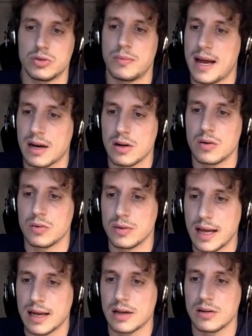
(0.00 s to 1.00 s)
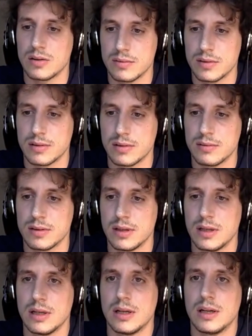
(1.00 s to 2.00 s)
sumarlo, juntarlo, ¿no?
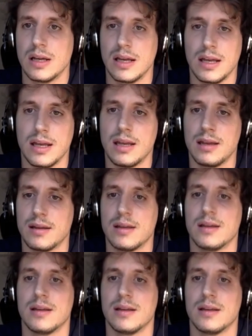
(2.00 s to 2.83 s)
Y,